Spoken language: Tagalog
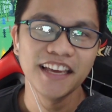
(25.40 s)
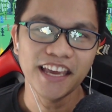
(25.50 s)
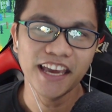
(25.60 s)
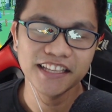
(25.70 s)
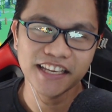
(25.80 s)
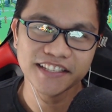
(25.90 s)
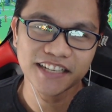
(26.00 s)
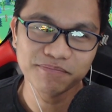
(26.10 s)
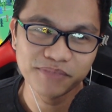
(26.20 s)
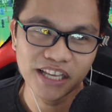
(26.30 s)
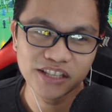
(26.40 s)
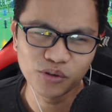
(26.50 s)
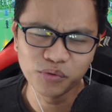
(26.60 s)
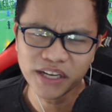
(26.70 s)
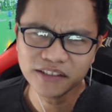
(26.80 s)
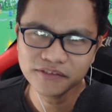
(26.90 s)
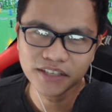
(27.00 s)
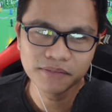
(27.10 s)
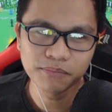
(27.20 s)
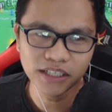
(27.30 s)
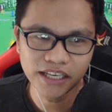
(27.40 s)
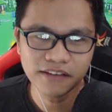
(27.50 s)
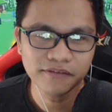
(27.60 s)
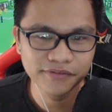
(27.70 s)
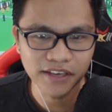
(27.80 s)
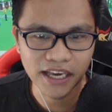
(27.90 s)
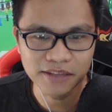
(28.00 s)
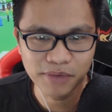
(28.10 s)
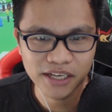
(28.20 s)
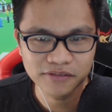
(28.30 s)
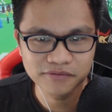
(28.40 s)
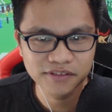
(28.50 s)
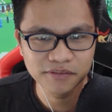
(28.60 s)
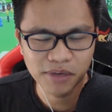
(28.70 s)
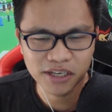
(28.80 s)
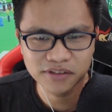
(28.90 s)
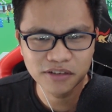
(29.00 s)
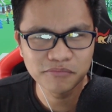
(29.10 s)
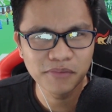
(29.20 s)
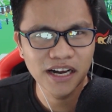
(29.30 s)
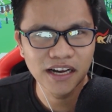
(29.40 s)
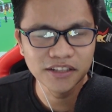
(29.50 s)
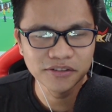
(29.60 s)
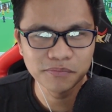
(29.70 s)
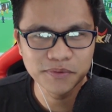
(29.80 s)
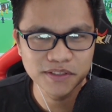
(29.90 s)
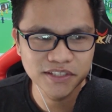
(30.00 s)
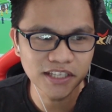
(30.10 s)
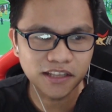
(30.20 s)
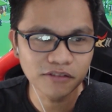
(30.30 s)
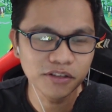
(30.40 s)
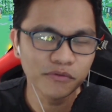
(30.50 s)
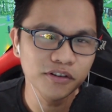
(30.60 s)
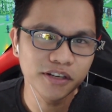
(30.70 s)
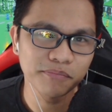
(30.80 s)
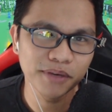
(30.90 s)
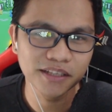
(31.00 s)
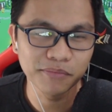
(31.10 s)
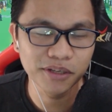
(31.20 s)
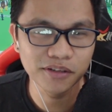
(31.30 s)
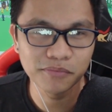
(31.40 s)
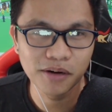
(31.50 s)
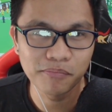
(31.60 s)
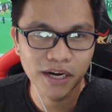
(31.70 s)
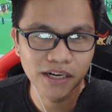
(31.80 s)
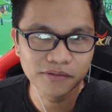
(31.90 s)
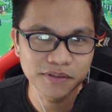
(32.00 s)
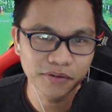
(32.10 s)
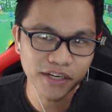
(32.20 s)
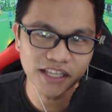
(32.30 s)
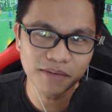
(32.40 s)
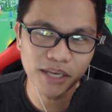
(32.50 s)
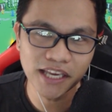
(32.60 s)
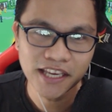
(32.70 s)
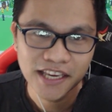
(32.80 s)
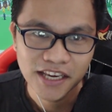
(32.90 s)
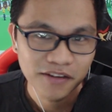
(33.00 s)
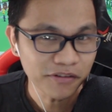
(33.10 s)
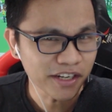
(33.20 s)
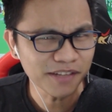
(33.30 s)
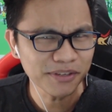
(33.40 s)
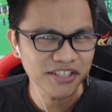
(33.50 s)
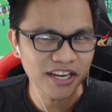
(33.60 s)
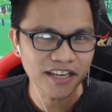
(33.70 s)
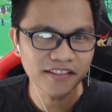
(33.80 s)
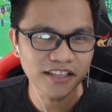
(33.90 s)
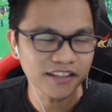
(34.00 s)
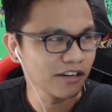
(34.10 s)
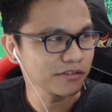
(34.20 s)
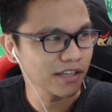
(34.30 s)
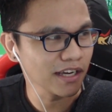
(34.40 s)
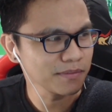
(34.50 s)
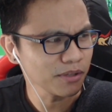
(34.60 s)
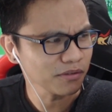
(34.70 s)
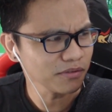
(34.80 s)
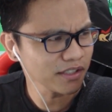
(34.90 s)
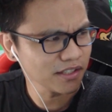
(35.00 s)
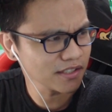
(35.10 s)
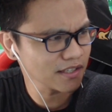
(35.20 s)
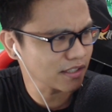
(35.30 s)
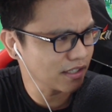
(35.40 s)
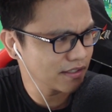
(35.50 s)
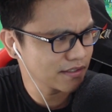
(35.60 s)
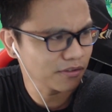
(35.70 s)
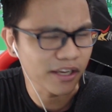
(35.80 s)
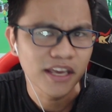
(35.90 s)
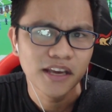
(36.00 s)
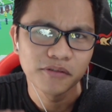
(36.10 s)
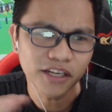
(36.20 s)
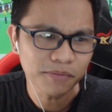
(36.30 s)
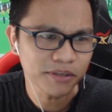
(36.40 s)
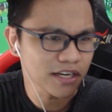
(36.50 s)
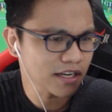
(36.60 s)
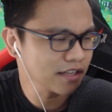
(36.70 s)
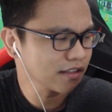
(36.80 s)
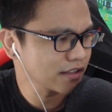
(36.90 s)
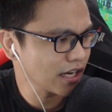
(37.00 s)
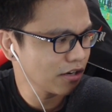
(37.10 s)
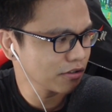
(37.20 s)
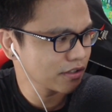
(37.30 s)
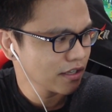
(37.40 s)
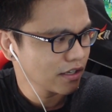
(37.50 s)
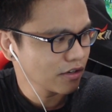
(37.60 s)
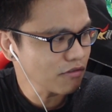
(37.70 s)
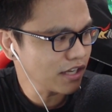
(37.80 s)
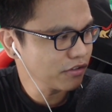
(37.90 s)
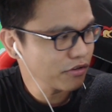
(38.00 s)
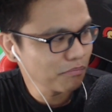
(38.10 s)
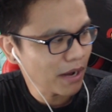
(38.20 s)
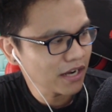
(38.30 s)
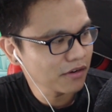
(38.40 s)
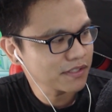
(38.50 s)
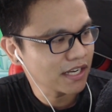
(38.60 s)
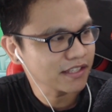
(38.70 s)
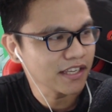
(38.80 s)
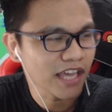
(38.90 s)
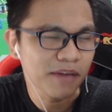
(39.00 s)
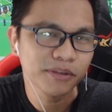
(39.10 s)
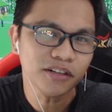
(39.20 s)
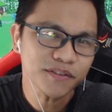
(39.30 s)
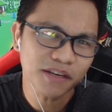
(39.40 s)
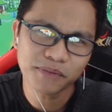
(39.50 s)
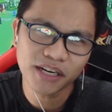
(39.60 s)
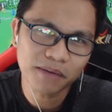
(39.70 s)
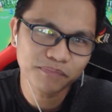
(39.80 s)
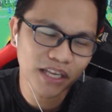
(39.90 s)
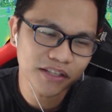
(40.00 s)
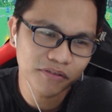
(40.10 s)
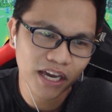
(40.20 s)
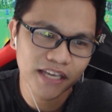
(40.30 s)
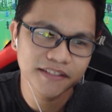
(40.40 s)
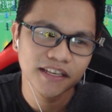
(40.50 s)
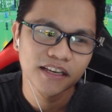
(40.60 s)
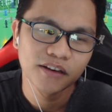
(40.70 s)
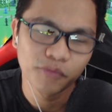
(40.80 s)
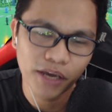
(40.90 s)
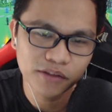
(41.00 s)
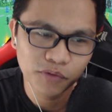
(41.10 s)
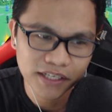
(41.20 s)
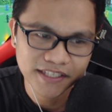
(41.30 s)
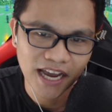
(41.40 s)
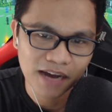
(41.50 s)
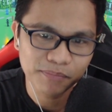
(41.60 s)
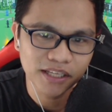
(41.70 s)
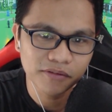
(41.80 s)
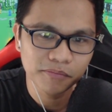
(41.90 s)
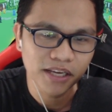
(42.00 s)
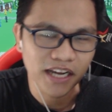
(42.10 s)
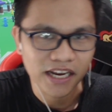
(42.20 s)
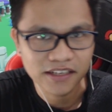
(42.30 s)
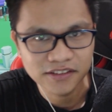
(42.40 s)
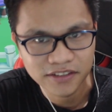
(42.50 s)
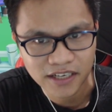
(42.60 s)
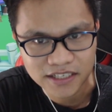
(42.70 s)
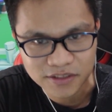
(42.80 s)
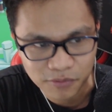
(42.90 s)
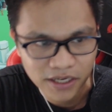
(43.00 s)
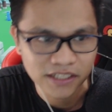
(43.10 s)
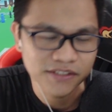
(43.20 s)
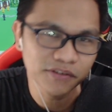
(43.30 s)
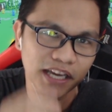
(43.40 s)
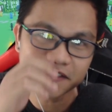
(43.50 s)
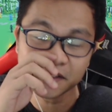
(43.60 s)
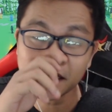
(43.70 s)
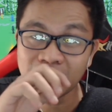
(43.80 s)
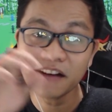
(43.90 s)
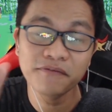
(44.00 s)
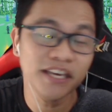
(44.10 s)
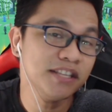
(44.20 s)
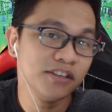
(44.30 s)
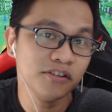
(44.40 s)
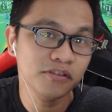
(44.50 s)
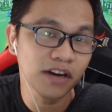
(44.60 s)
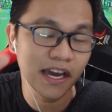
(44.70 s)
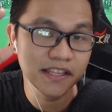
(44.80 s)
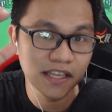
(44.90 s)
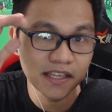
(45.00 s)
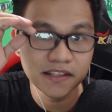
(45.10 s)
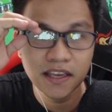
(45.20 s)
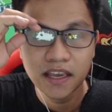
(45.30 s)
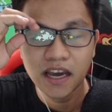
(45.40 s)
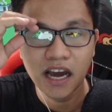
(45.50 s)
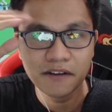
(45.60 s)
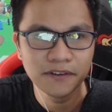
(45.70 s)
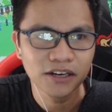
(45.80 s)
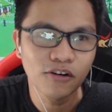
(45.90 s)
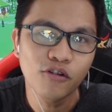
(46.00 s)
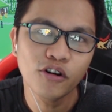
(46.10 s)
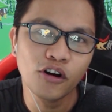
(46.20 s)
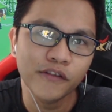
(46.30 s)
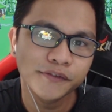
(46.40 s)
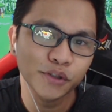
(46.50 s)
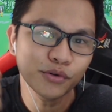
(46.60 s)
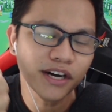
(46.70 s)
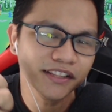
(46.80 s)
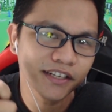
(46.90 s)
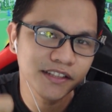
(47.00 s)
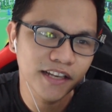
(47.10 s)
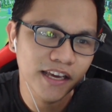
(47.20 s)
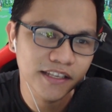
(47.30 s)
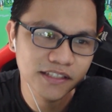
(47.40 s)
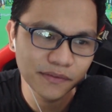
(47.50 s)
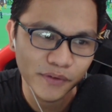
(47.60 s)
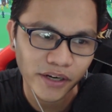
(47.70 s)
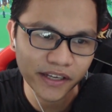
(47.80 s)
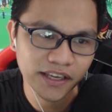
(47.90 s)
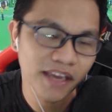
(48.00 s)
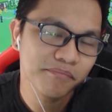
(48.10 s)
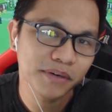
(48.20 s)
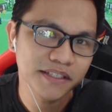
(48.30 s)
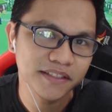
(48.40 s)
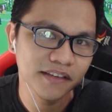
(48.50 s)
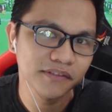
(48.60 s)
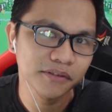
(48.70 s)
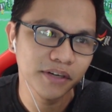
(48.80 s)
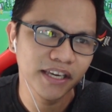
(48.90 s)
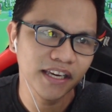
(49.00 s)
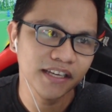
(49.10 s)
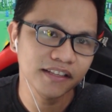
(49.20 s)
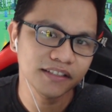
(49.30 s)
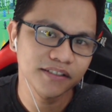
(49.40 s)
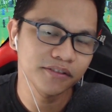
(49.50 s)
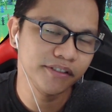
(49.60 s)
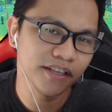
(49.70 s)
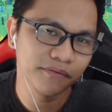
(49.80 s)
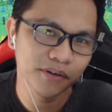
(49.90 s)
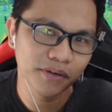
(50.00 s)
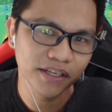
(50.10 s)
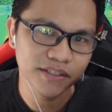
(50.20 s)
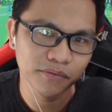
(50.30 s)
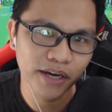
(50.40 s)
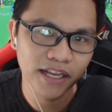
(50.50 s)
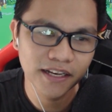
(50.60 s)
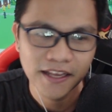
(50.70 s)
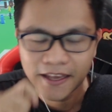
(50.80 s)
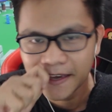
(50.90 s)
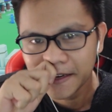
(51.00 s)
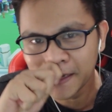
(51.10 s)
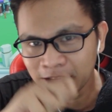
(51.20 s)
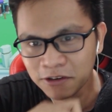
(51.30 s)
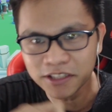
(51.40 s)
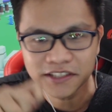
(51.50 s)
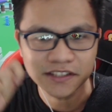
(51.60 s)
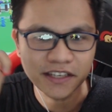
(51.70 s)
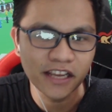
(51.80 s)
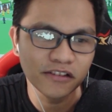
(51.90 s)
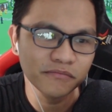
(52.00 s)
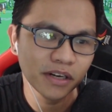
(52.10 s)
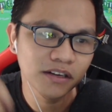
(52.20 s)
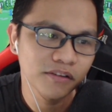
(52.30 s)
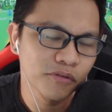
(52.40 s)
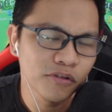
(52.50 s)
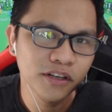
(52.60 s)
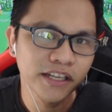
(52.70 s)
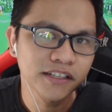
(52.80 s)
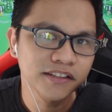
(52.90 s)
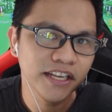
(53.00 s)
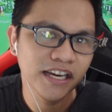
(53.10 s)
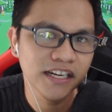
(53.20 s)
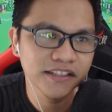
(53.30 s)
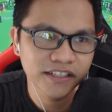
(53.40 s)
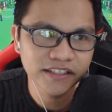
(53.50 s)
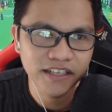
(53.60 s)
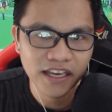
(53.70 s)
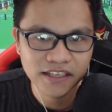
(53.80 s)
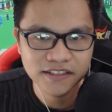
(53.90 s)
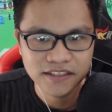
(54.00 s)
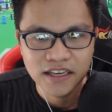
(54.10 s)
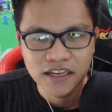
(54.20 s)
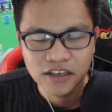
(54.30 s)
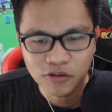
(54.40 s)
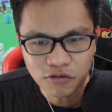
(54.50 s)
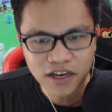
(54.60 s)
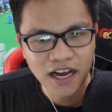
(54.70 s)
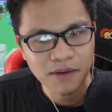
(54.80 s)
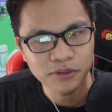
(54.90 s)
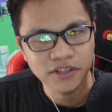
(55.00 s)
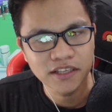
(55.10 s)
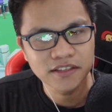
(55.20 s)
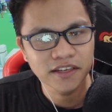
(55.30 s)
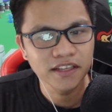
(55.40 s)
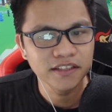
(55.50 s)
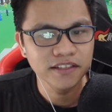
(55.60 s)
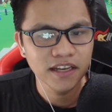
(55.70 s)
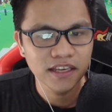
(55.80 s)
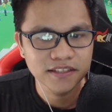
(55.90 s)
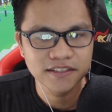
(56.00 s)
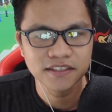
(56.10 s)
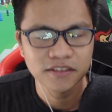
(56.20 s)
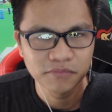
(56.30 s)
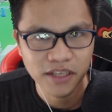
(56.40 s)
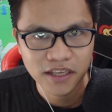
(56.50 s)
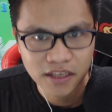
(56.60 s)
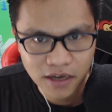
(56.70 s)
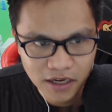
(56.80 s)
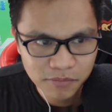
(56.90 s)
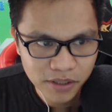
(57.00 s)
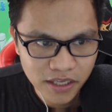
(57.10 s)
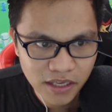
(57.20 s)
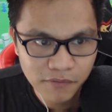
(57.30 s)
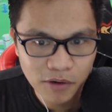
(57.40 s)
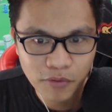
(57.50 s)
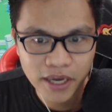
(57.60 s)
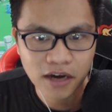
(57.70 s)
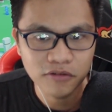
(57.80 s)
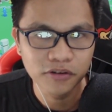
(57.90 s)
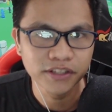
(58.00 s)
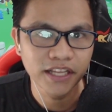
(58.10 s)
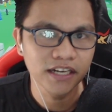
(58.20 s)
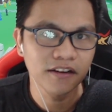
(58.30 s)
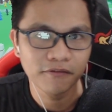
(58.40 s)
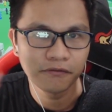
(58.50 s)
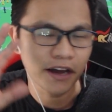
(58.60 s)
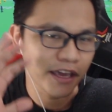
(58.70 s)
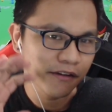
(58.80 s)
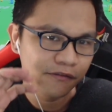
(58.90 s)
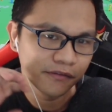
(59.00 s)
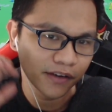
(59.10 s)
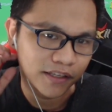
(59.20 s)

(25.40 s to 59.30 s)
and it's update 12, I believe. And meron, meron daw mga ano, chinat ako ni Warrior na meron daw mga bago. So we're gonna be We're gonna be checking that out, guys. Meron nakita sa taas. Okay, we're gonna be checking that out kung ano yung bago sa ating game. And also, I'm gonna update you guys with what's happening with my character as well. So guys, sa nakaraang video, I did have a goal of 200 likes for a Game Pass giveaway and a sword giveaway as well. Ngayon, itatry kong mag-goal ng 300 likes kung aabot tayo ng 300 likes, magig uh, ah, magigiveaway ako ng 5